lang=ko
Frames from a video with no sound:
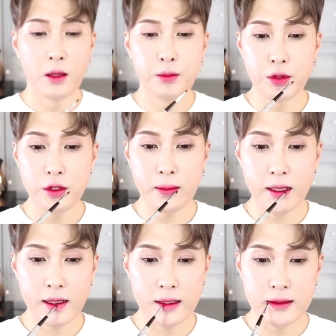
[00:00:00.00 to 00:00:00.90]

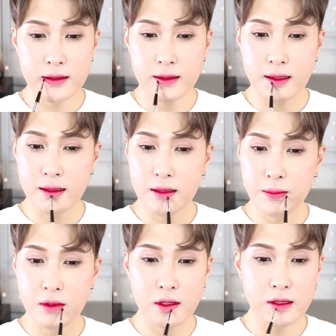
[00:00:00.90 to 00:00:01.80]
풀바했을 때립
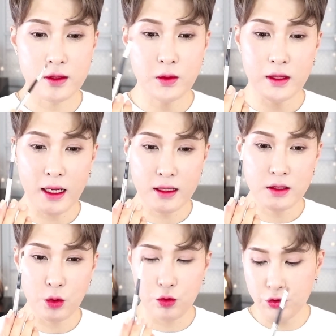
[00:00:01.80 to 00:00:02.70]
블러쉬로 딱
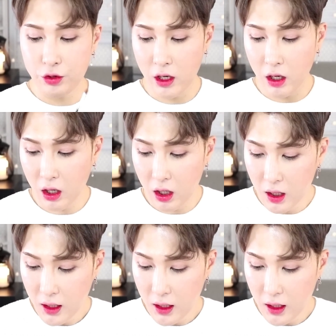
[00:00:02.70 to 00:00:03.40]
좋고요.